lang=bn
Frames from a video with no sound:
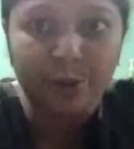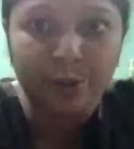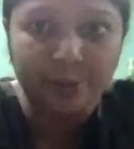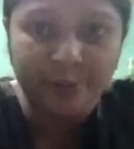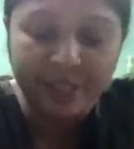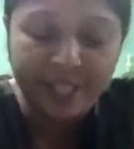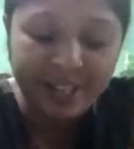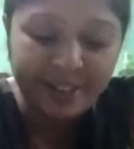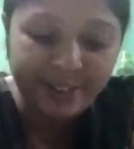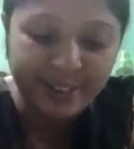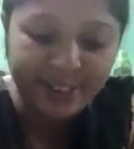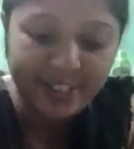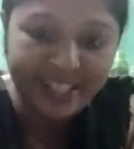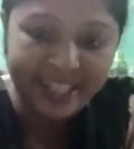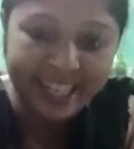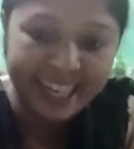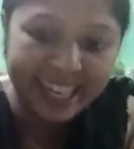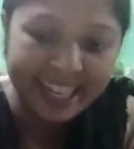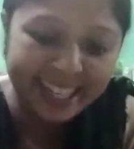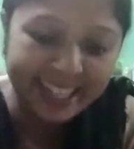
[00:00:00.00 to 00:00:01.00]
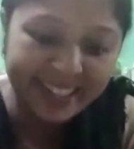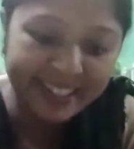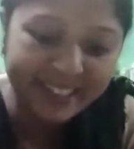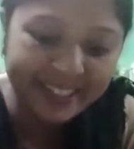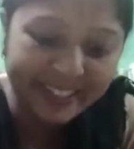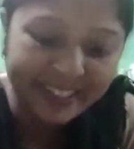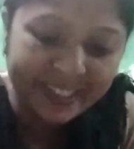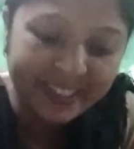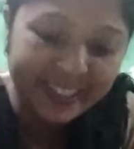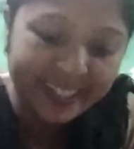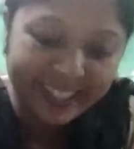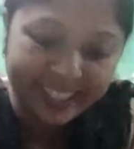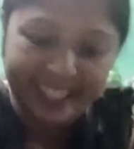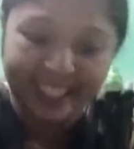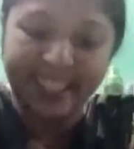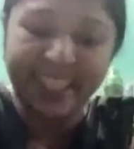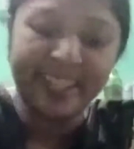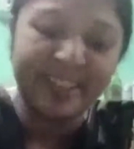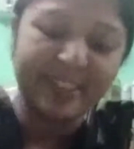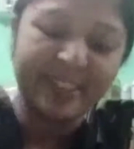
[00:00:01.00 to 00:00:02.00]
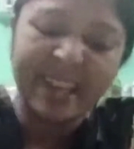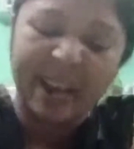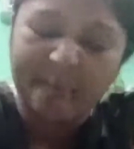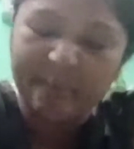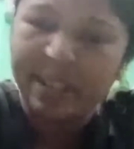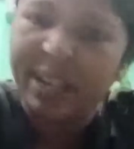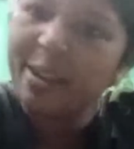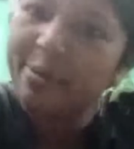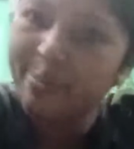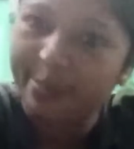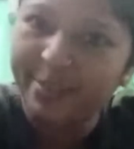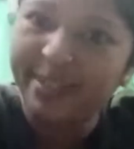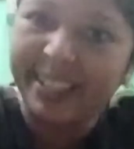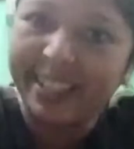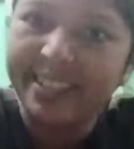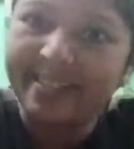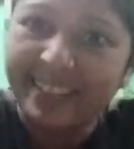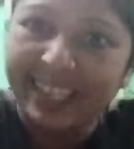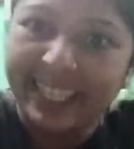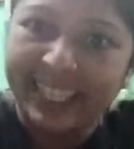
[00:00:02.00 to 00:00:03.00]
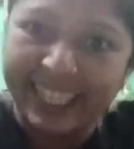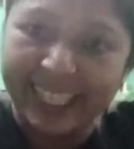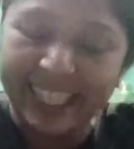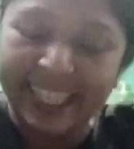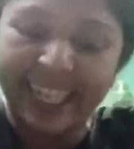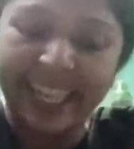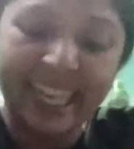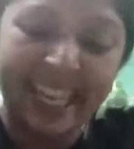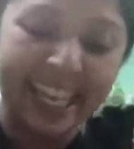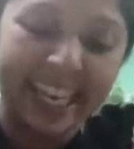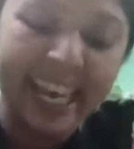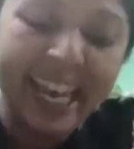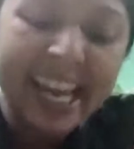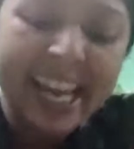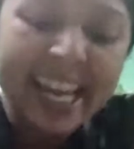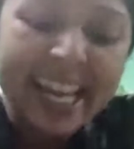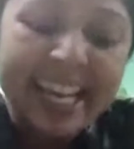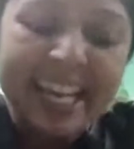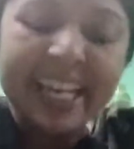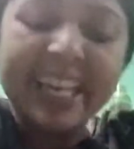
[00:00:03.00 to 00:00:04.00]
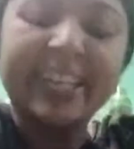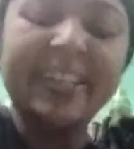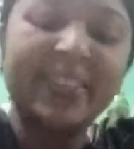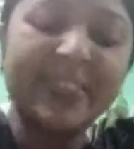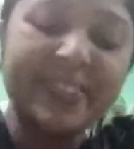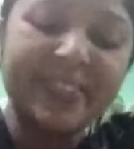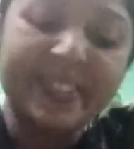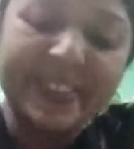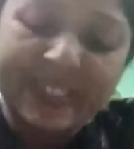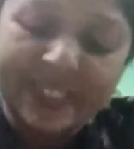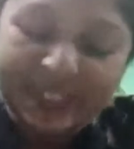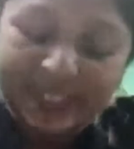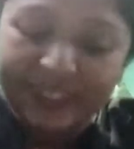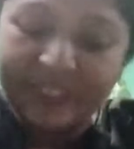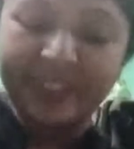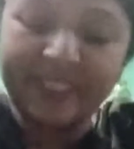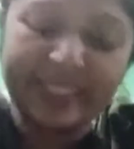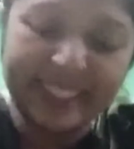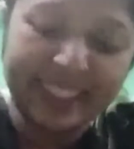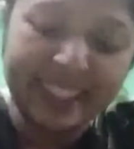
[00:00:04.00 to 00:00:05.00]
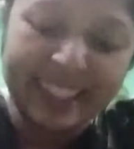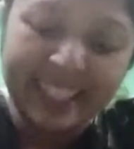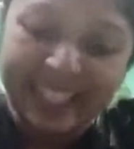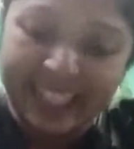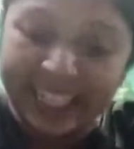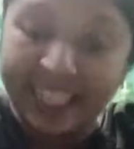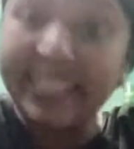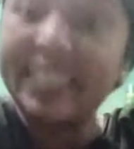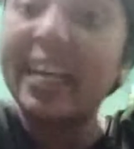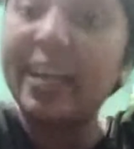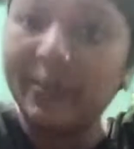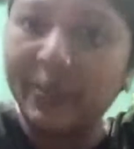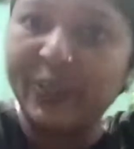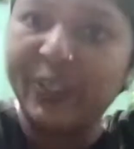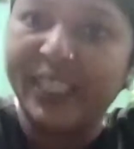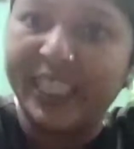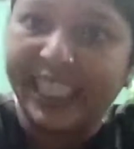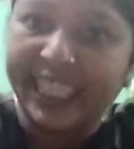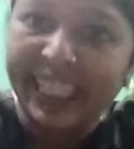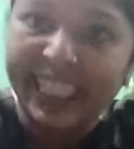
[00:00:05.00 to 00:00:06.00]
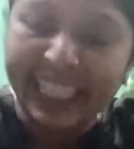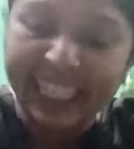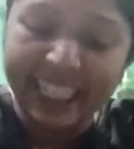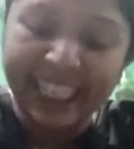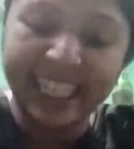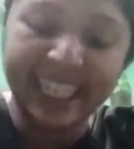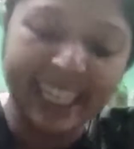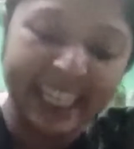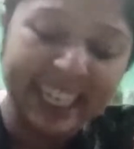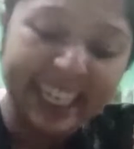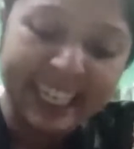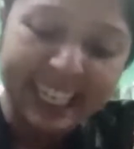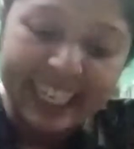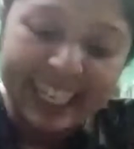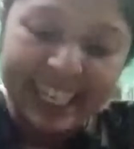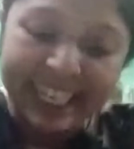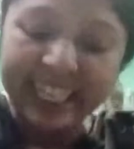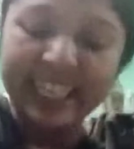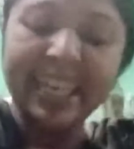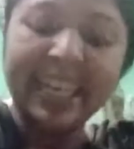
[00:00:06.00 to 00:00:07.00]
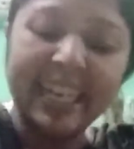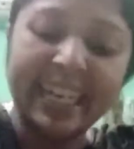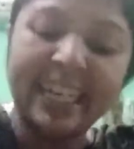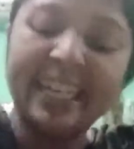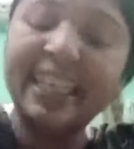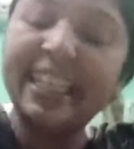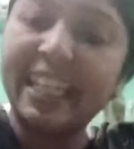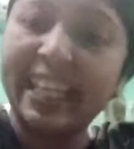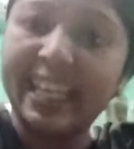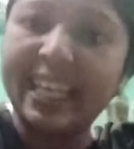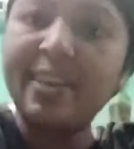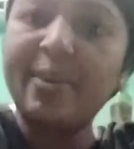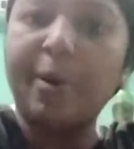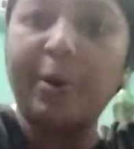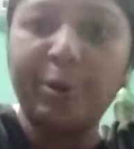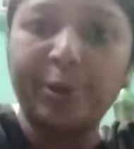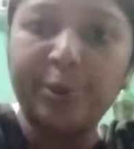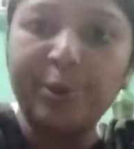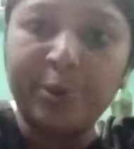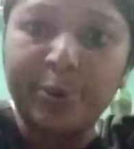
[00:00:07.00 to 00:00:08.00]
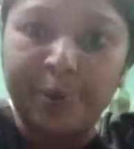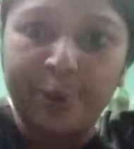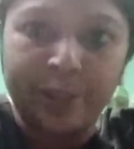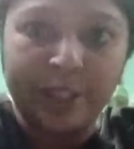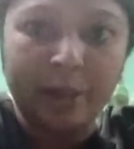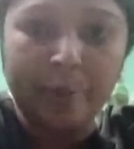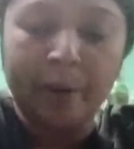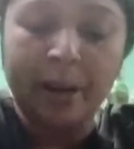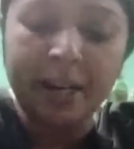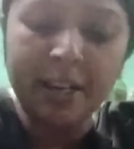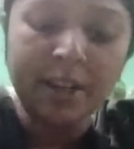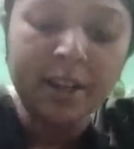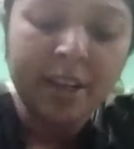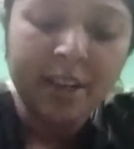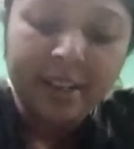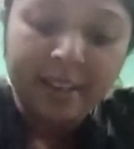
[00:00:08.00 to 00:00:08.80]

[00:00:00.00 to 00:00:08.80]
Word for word: অসুবিধা হচ্ছে তো সেই জন্য আপনারা বুঝতে পারছেন দেখে তো চেষ্টা করছি এটা দেখি কতদূর করতে পারি